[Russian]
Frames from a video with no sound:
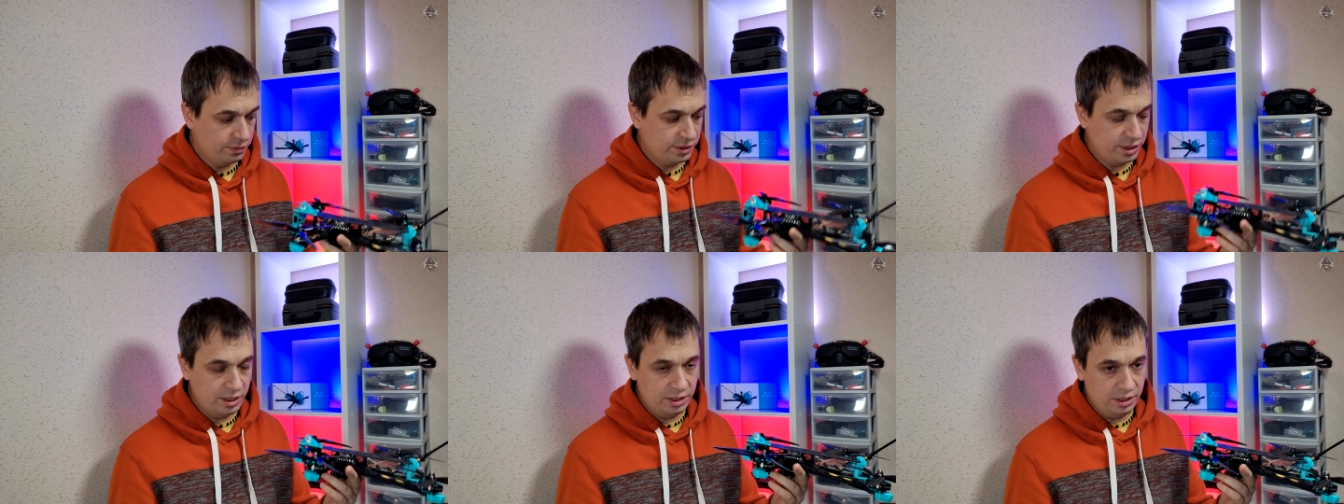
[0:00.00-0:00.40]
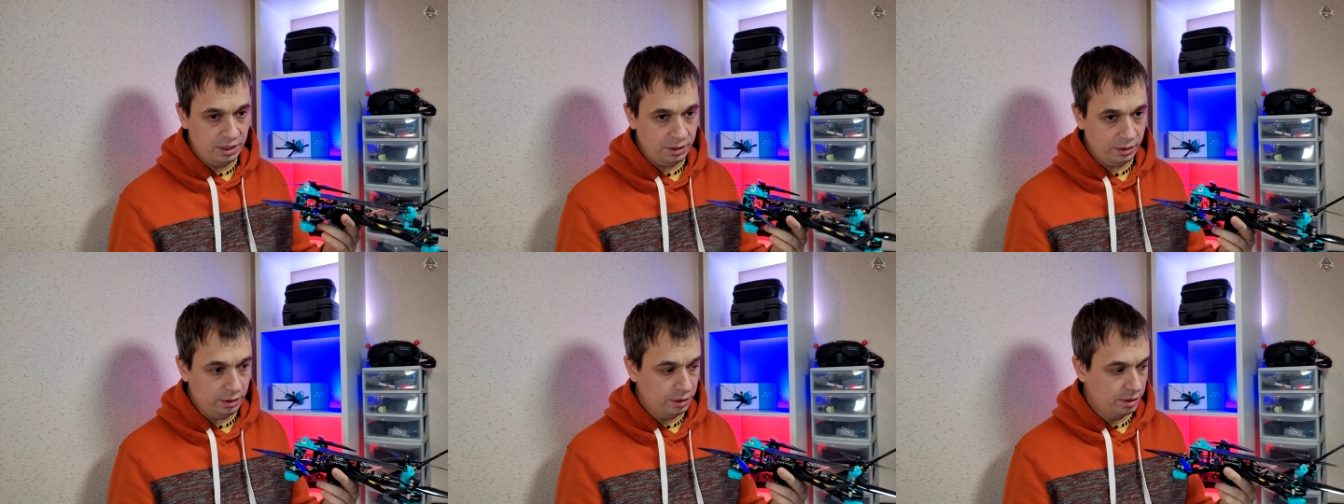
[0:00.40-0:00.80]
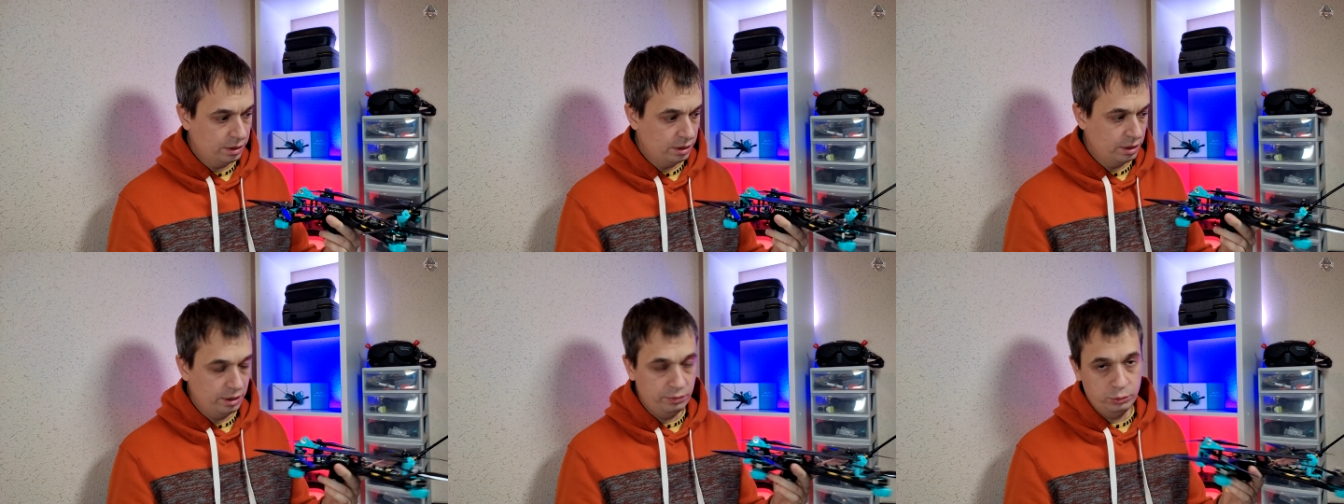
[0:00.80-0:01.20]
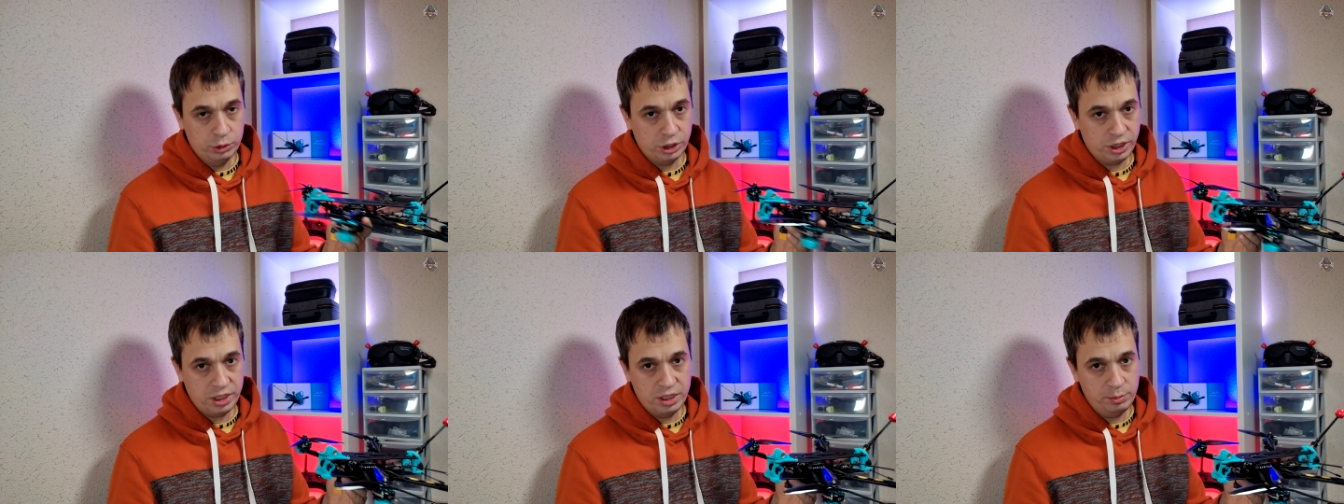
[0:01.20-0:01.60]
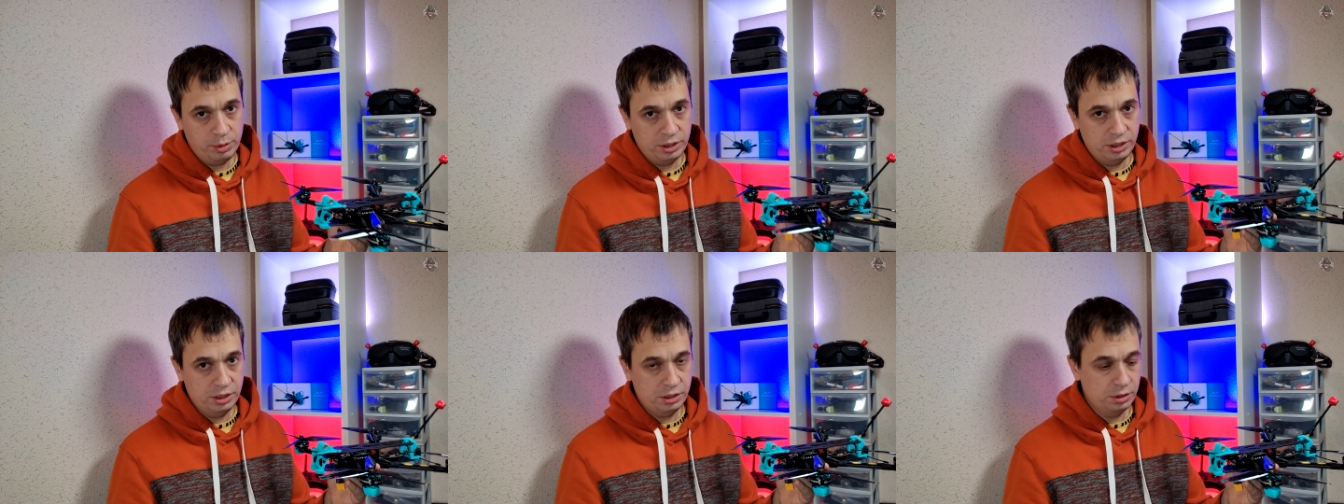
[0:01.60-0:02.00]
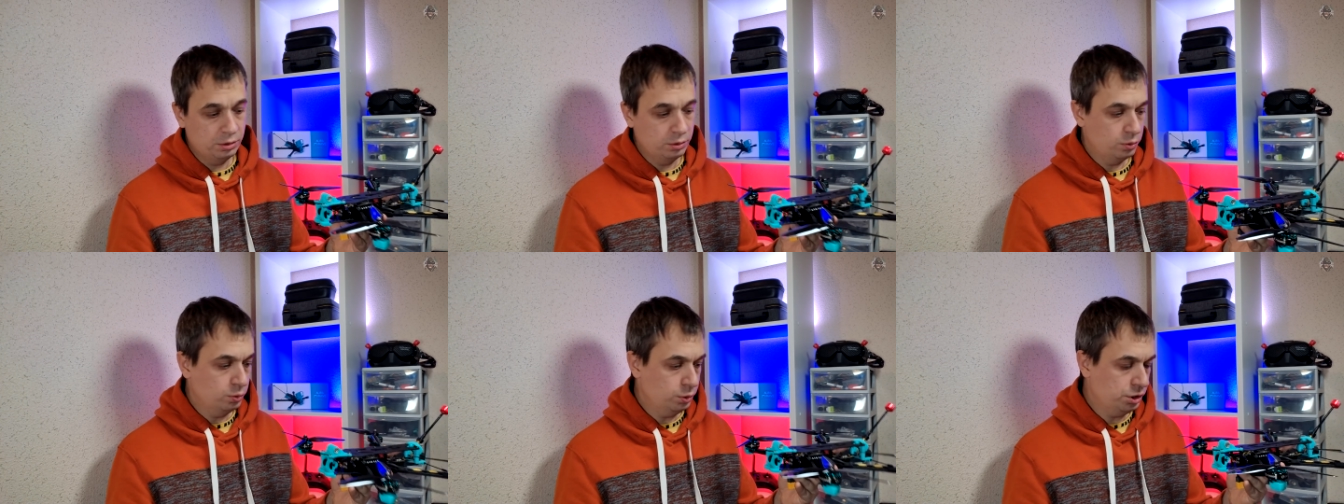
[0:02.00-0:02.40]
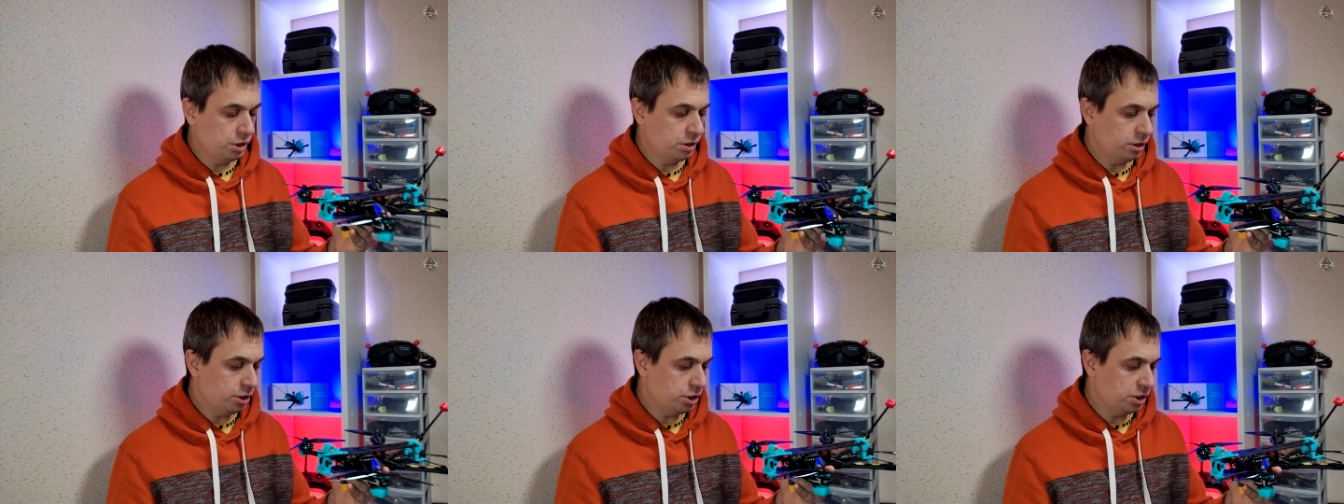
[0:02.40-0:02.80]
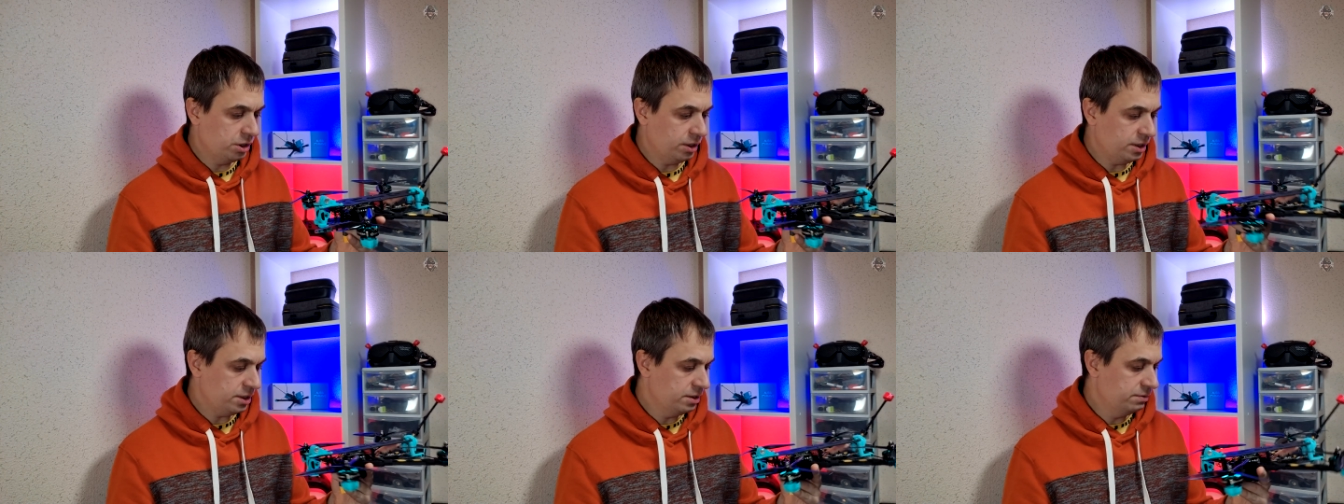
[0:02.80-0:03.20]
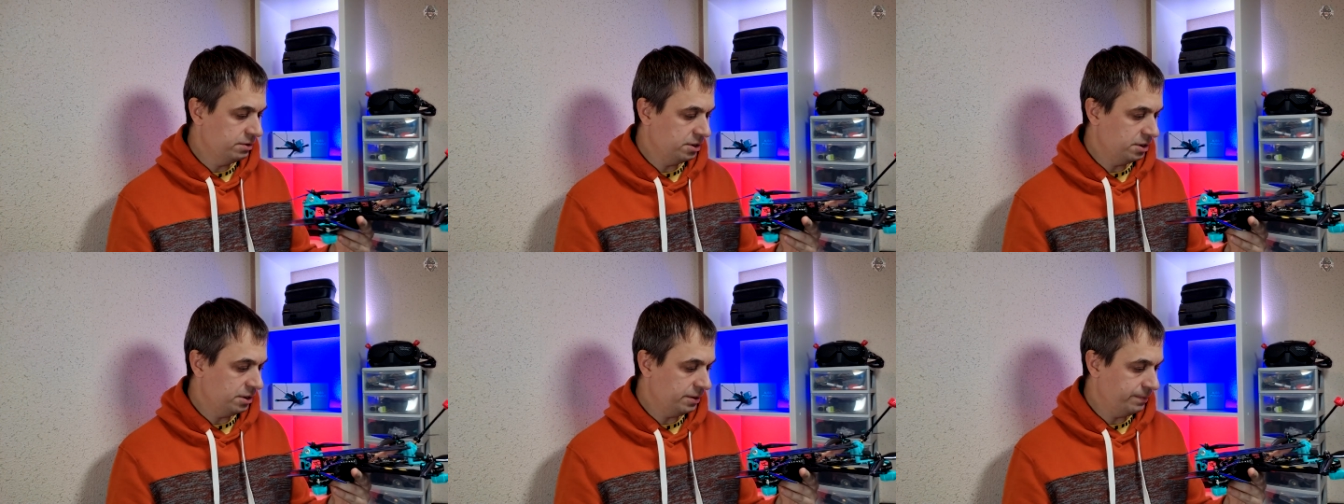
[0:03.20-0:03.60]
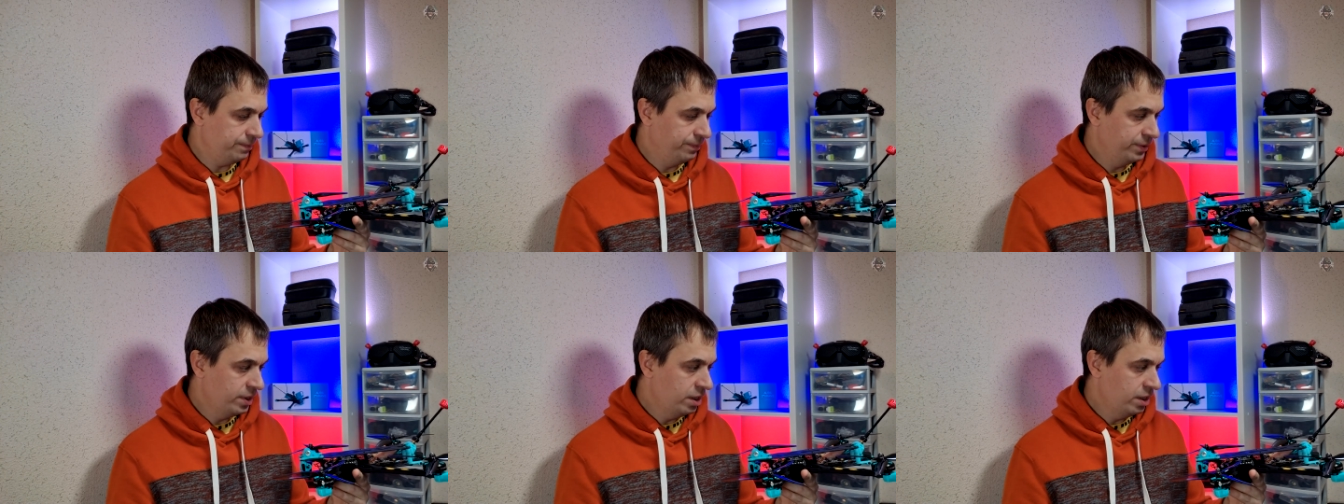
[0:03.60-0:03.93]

Взлетел, и в удержании позиции он очень даже классно висел.